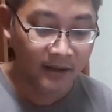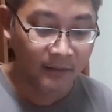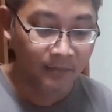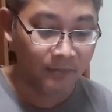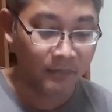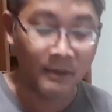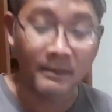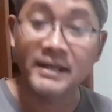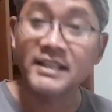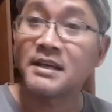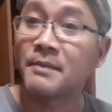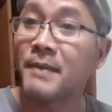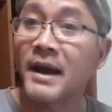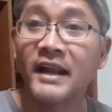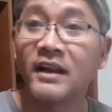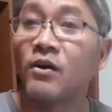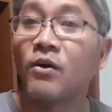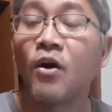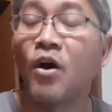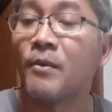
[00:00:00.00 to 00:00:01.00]
มันไม่สามารถ
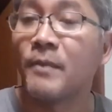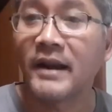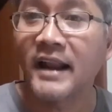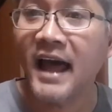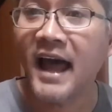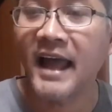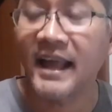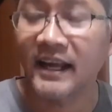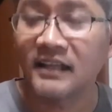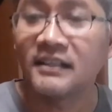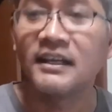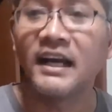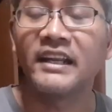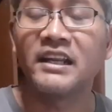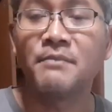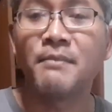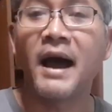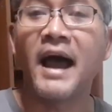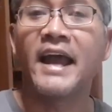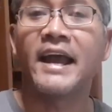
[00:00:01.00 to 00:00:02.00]
เอาออกมาได้ก็คืออธิ
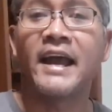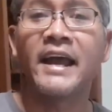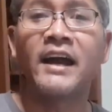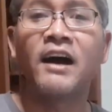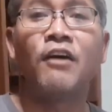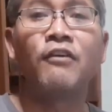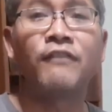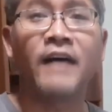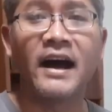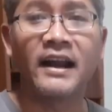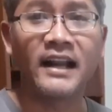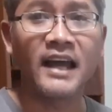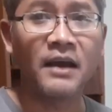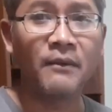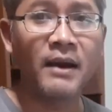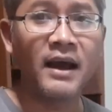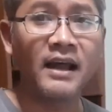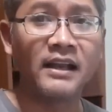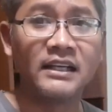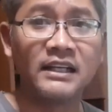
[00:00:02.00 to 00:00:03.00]
บายให้เขาฟังได้
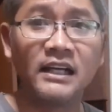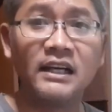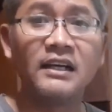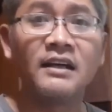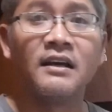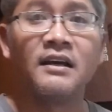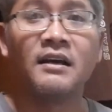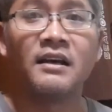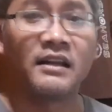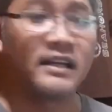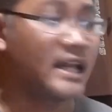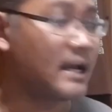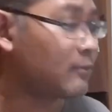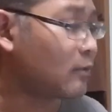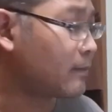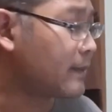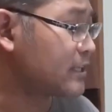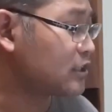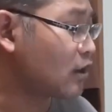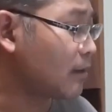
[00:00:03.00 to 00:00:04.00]
ว่า หรือ เนี่ยผม
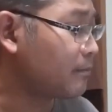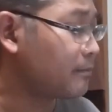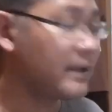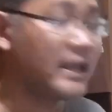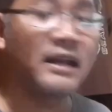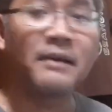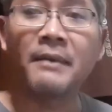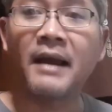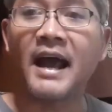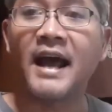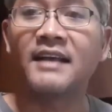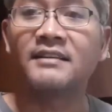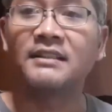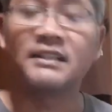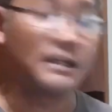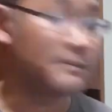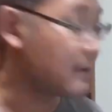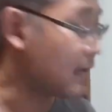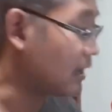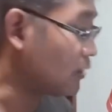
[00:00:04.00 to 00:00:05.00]
ไปช้อปปิ้งมาซื้อ
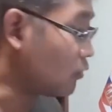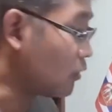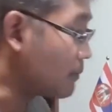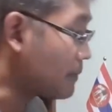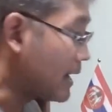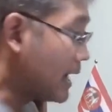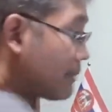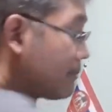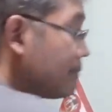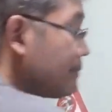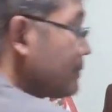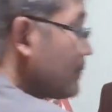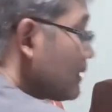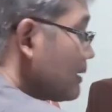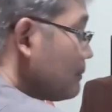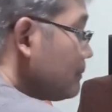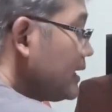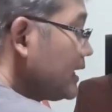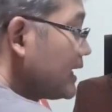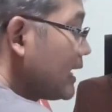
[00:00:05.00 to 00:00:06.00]
มารวมกับ
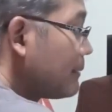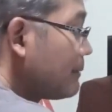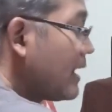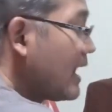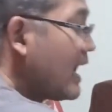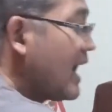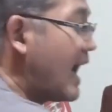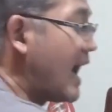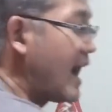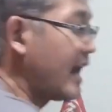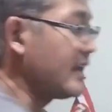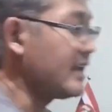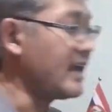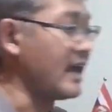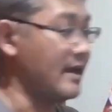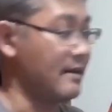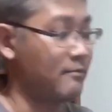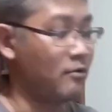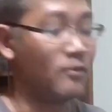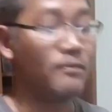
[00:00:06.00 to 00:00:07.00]
มีทำอาหารเนี่ย
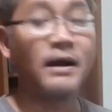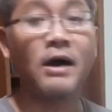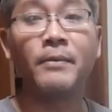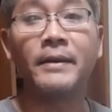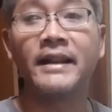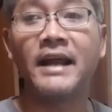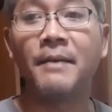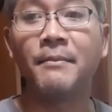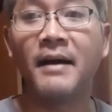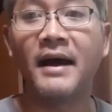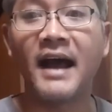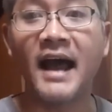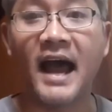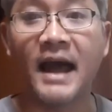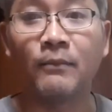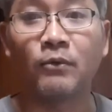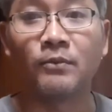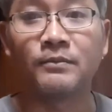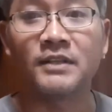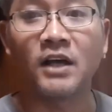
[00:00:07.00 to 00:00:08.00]
ผมเอาไปทำอาหาร
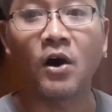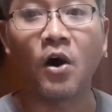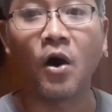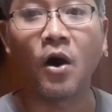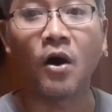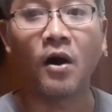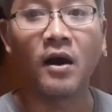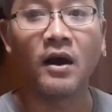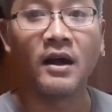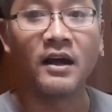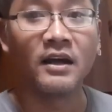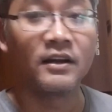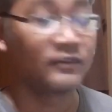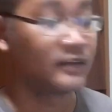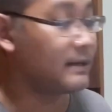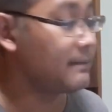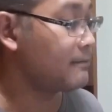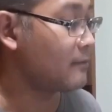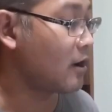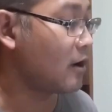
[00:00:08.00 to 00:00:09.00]
ผมจะออกทิป
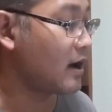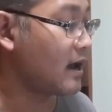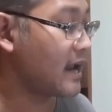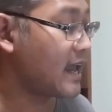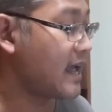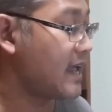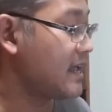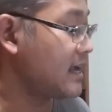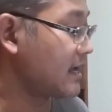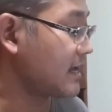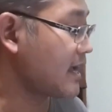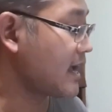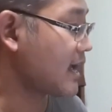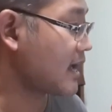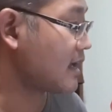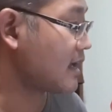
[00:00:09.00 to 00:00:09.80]
ออกอะไรอย่างเงี้ย